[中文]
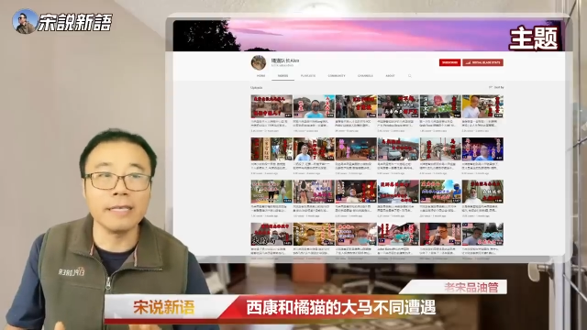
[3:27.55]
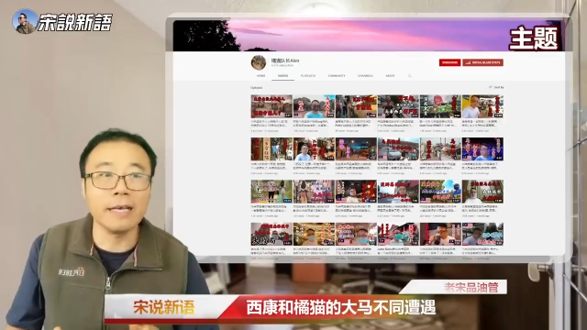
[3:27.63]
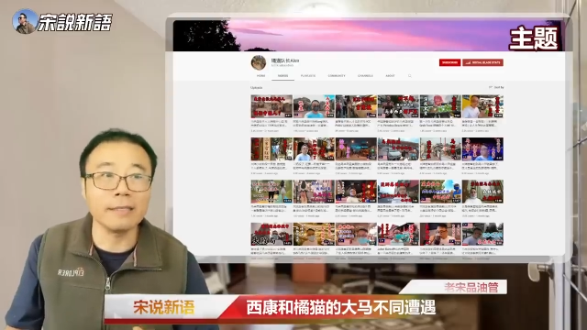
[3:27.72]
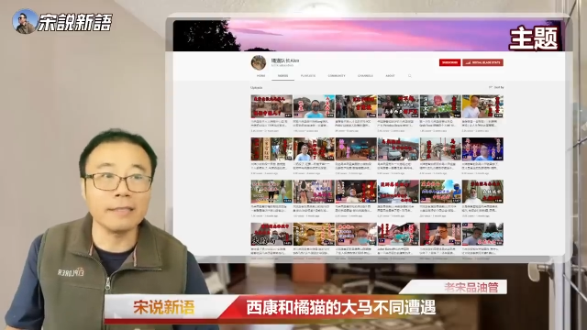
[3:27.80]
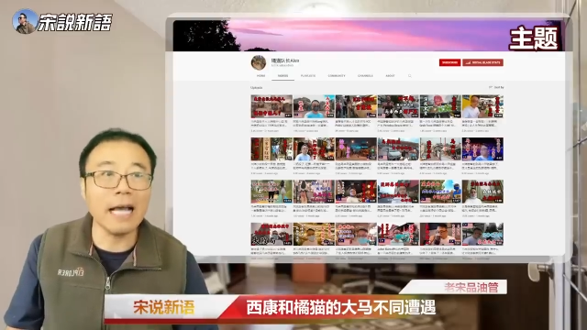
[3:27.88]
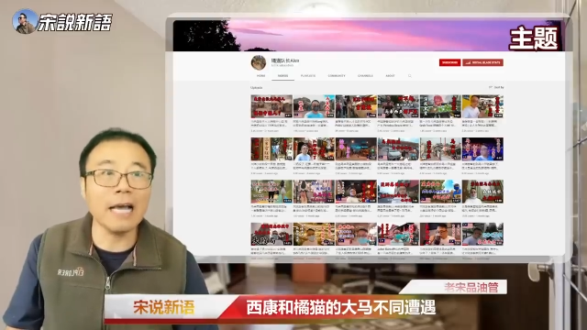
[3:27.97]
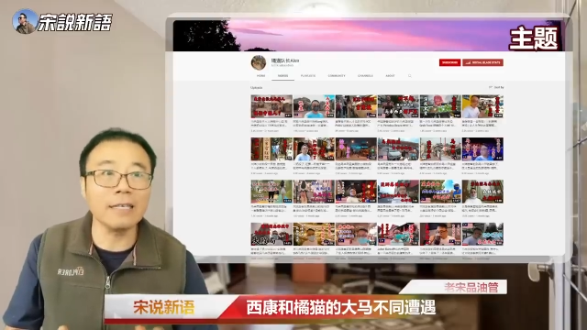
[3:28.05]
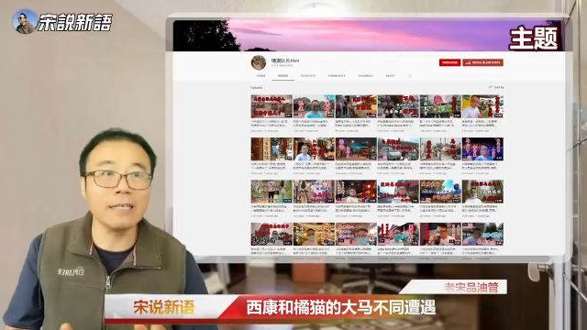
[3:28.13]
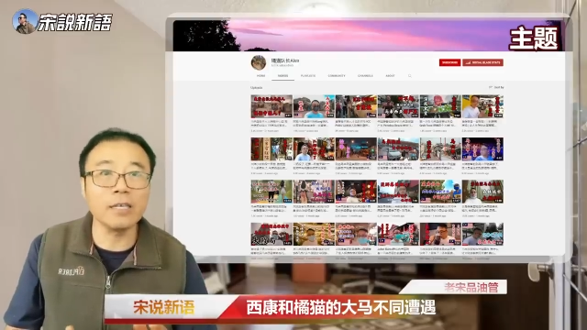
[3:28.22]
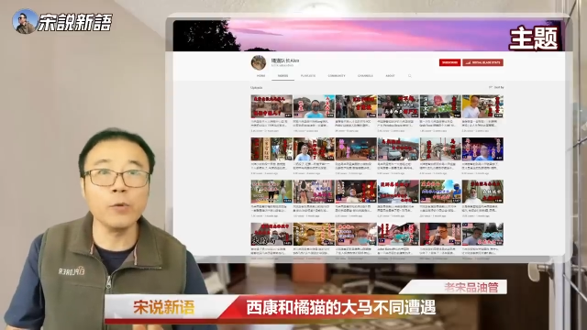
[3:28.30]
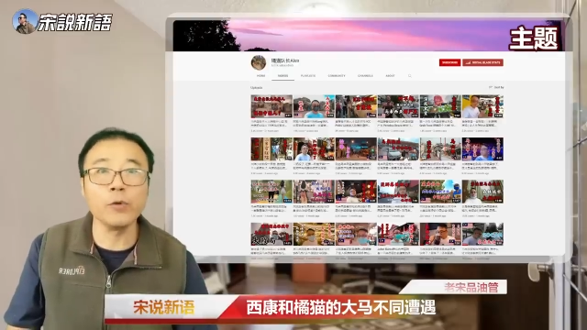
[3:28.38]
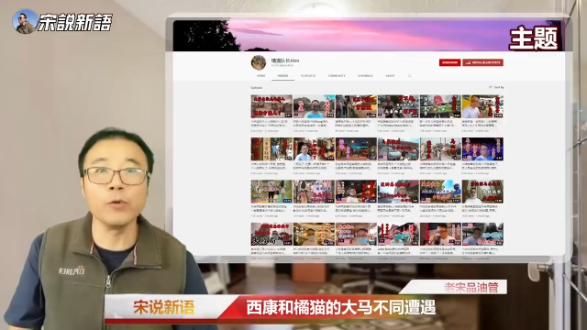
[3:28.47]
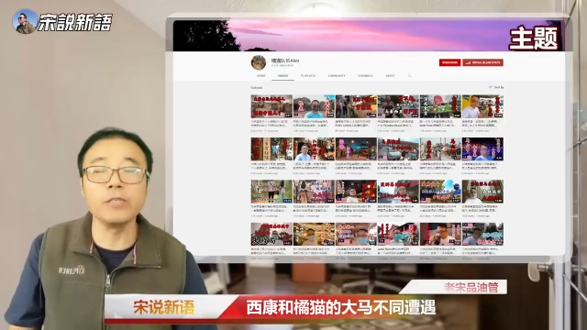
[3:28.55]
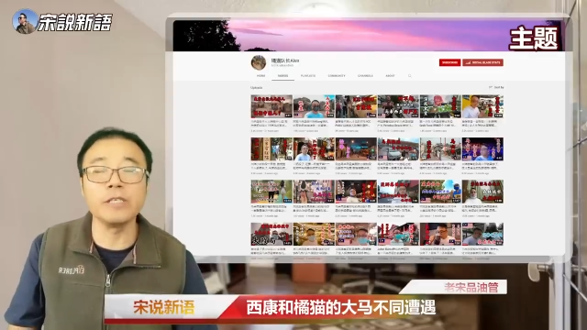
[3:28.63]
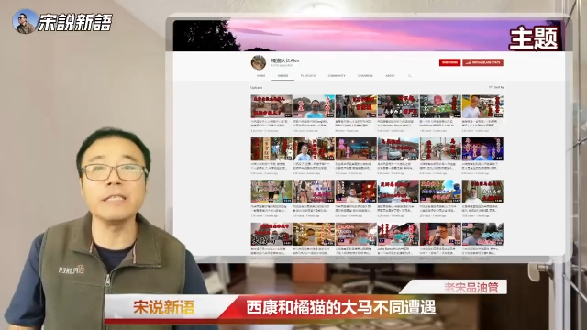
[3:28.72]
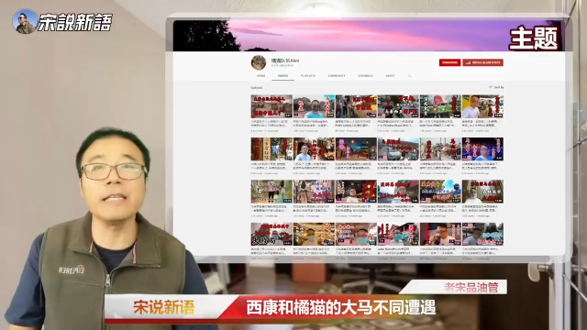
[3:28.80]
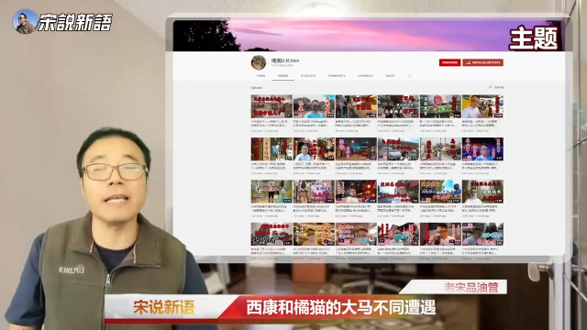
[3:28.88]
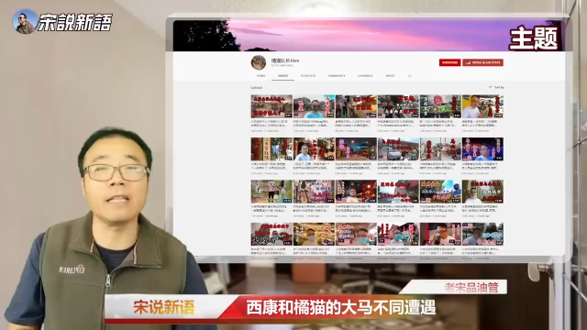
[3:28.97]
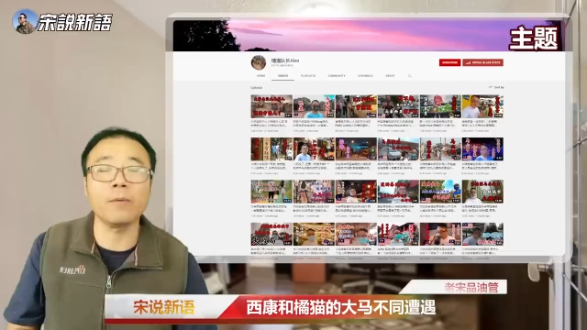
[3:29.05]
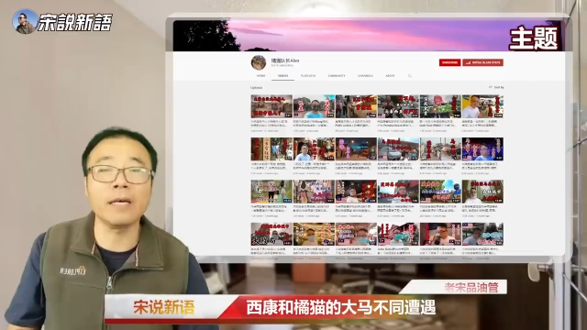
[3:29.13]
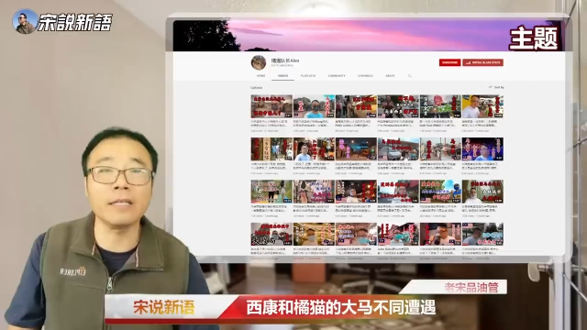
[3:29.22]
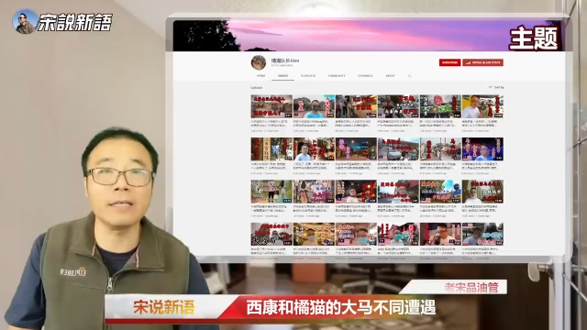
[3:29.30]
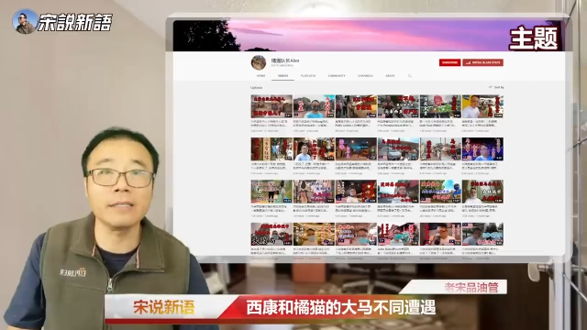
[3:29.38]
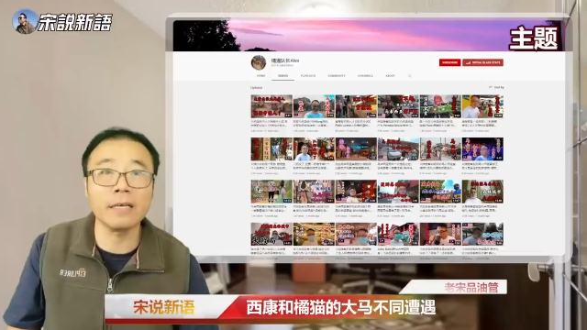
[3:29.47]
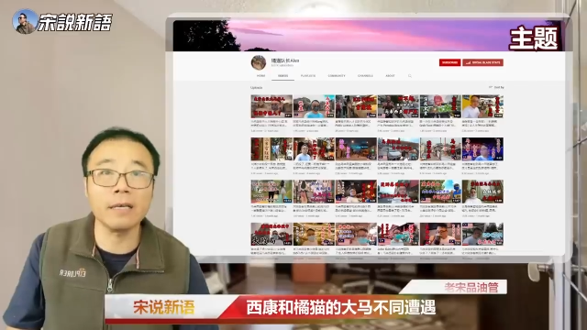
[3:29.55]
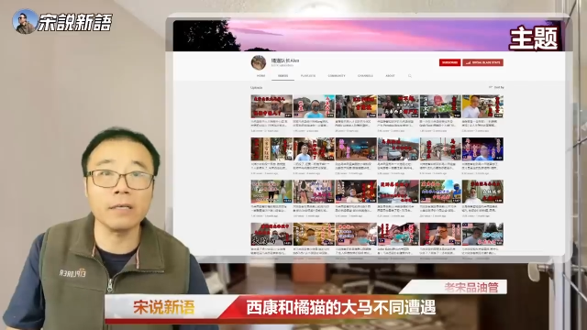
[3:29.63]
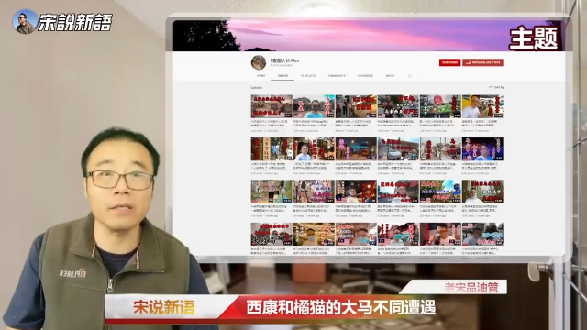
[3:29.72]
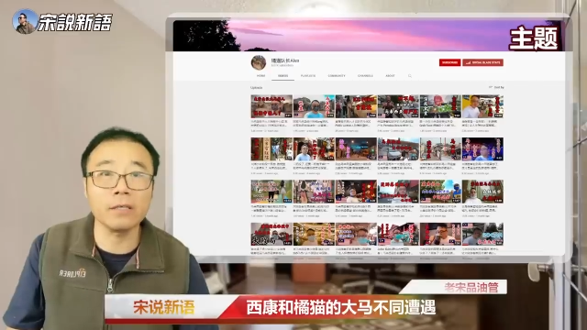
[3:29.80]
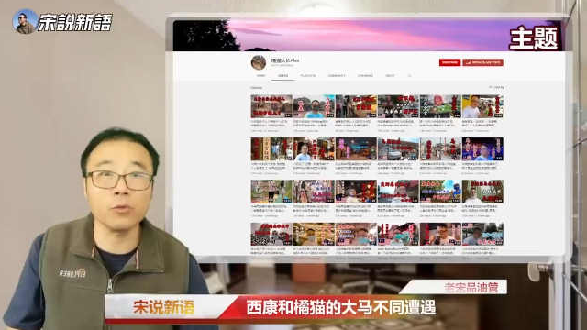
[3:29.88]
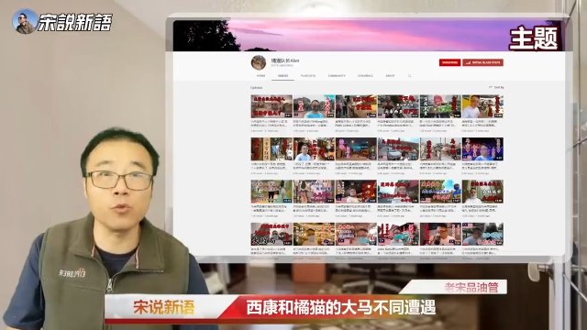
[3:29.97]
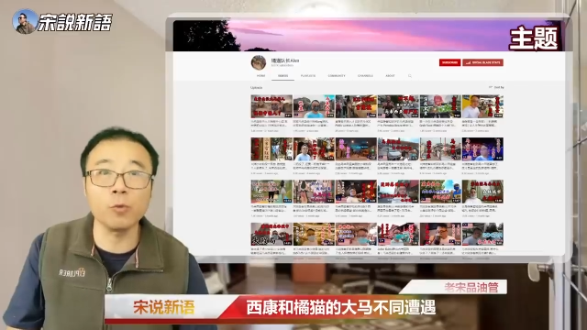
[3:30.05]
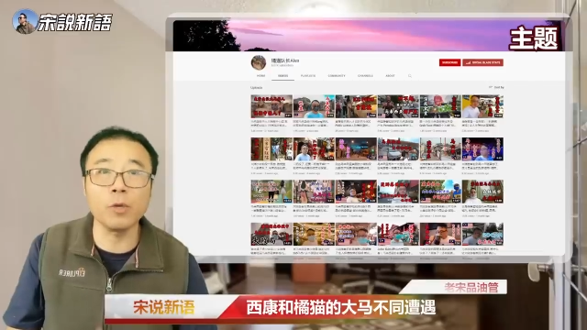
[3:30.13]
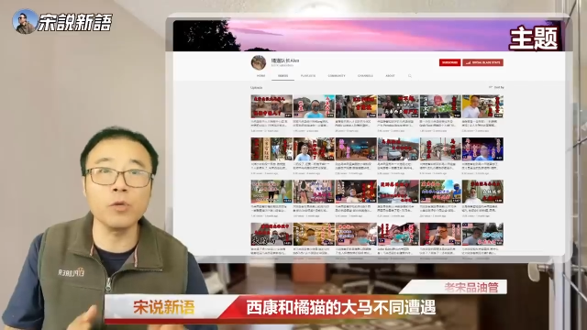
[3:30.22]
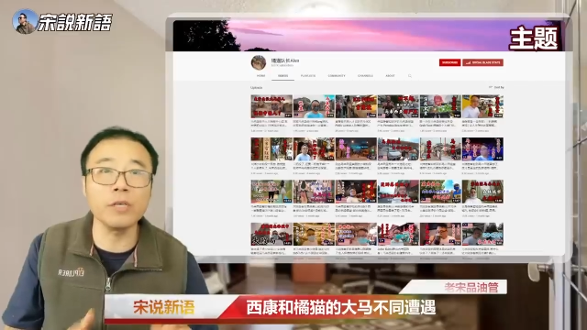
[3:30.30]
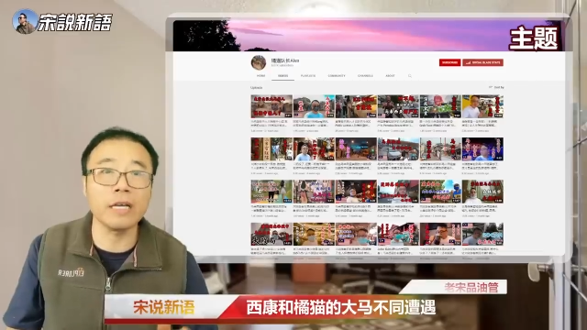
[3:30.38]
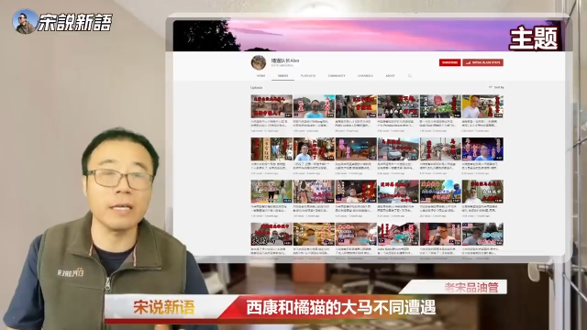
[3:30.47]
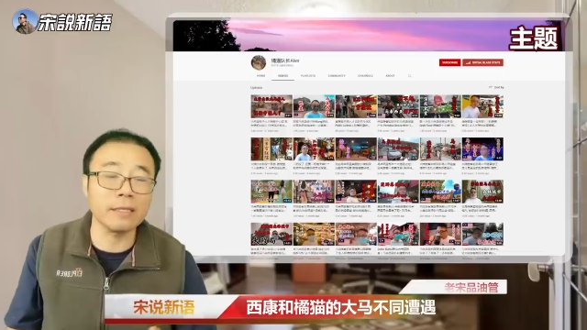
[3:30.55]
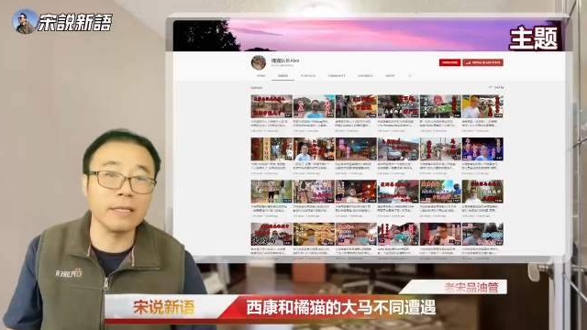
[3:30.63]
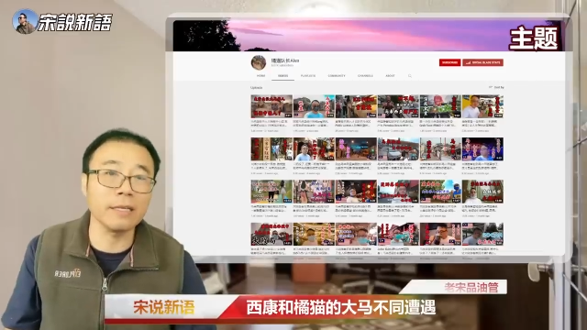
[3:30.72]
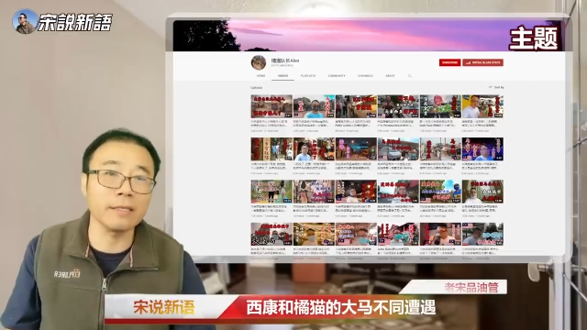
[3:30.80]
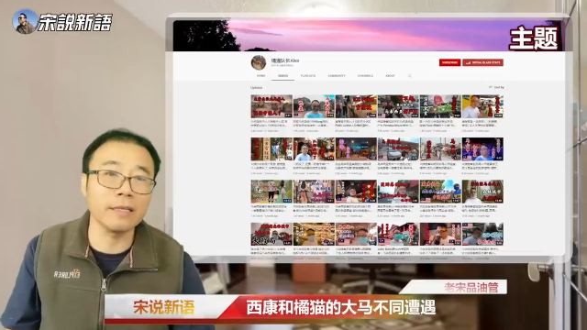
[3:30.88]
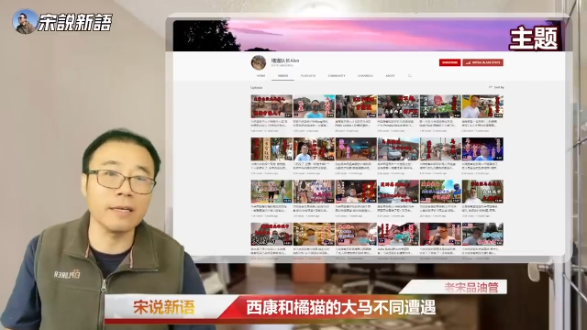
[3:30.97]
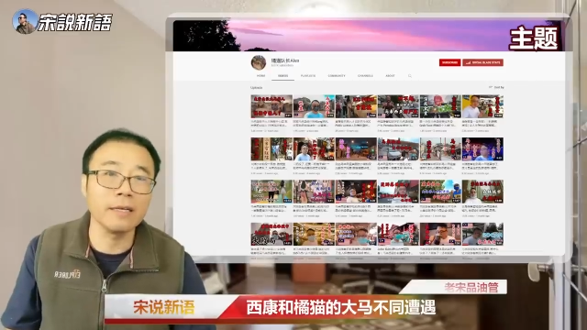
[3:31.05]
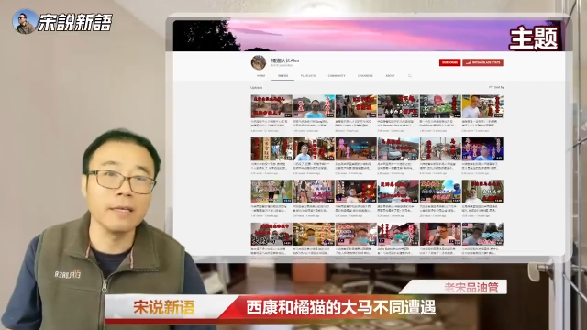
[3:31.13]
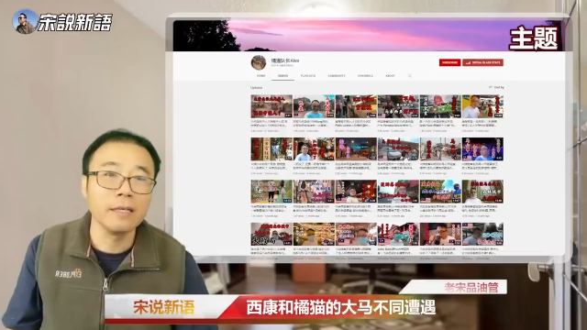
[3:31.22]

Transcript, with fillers: 讲大的这个旅游景点的话呢，像橘猫队长的这个呢，